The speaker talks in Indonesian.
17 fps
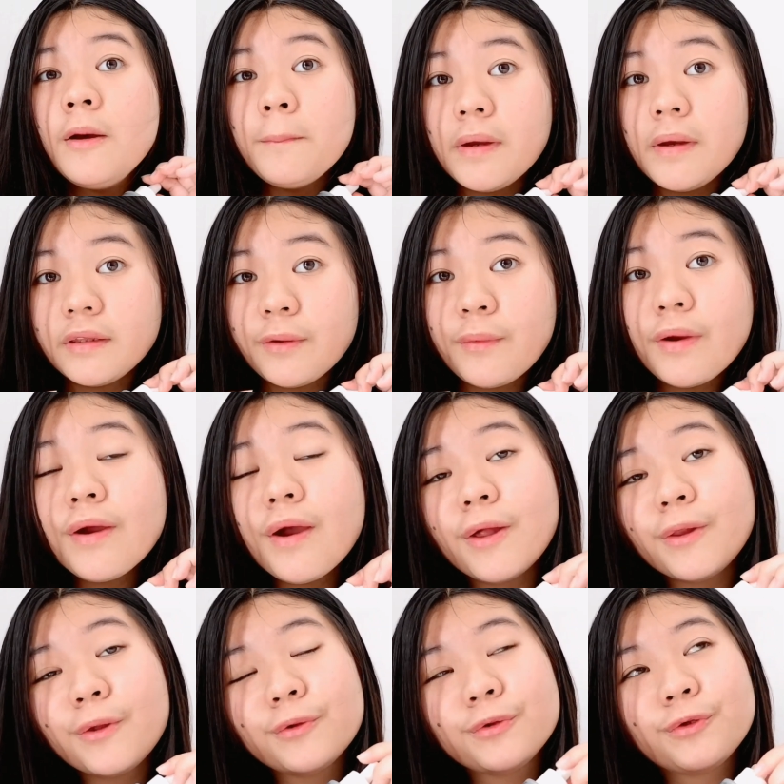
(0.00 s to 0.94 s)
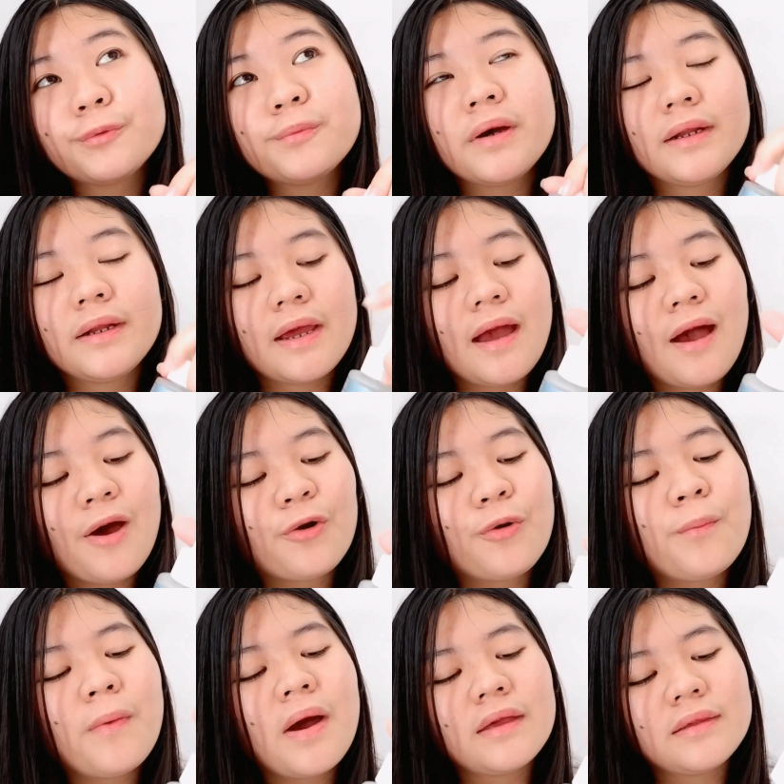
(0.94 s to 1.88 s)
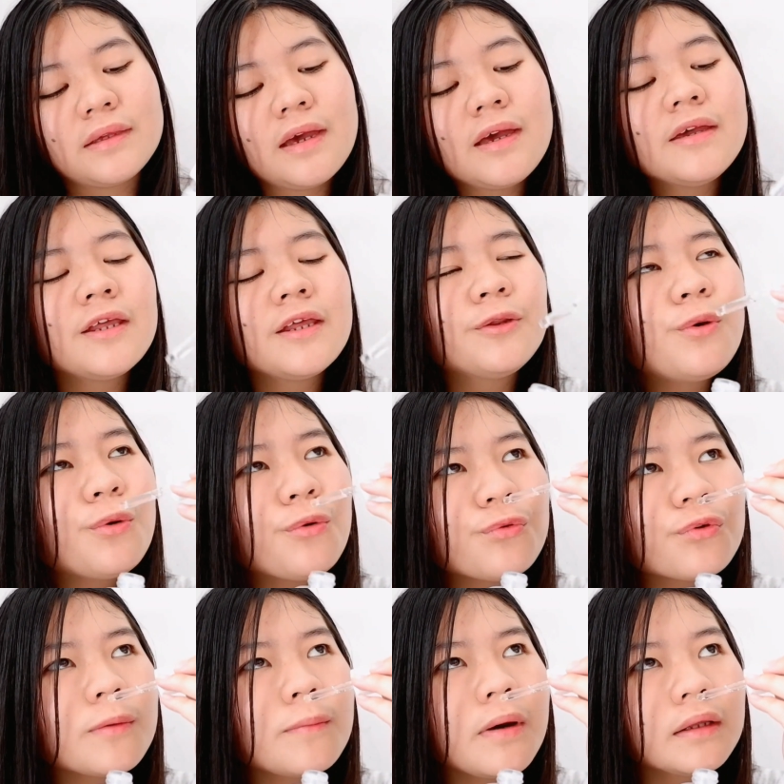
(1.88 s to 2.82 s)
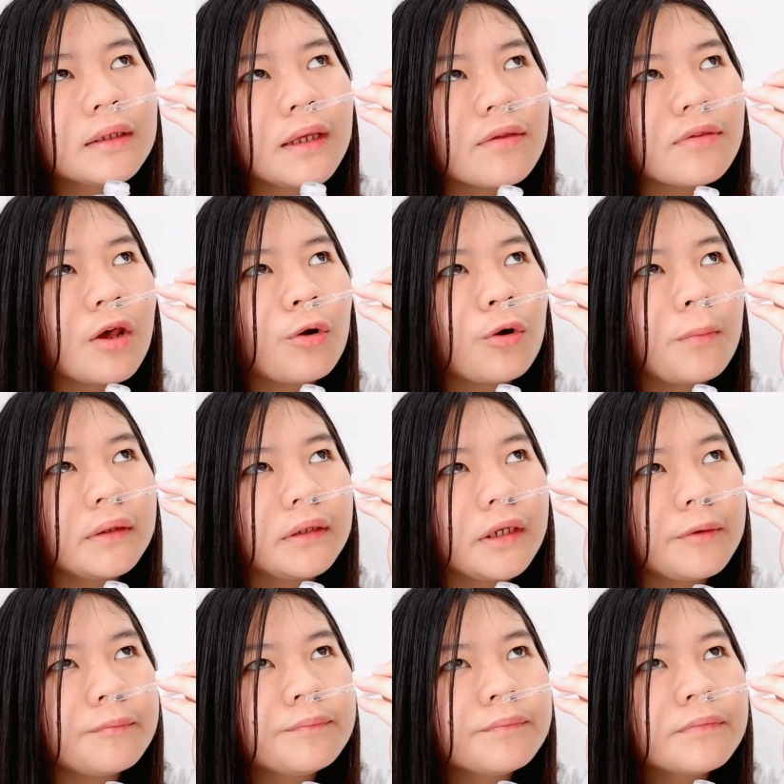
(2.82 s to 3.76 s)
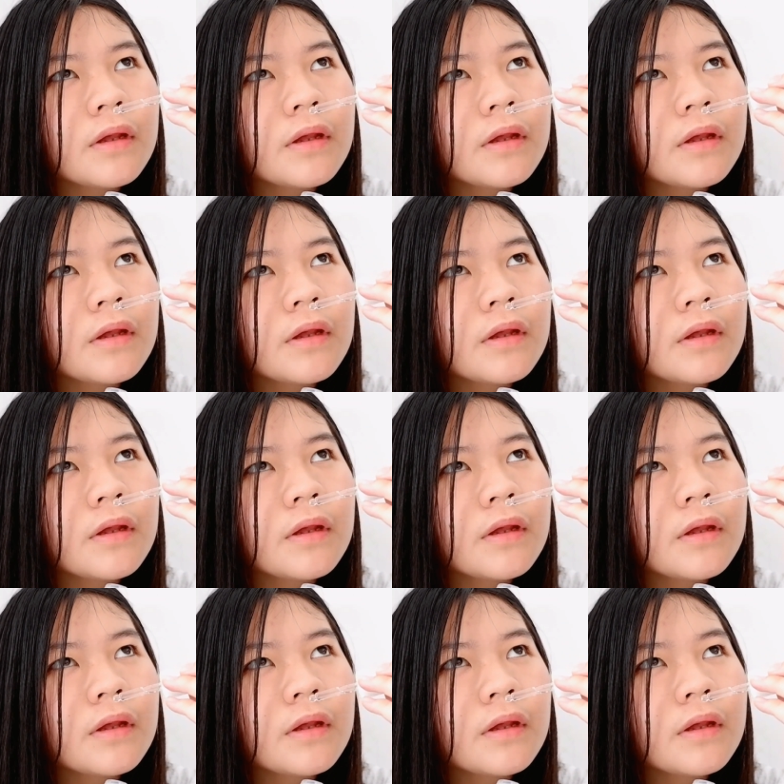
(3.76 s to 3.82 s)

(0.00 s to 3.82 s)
BTW kalau untuk mengenai aromanya, ini tuh aku suka banget ya aromanya.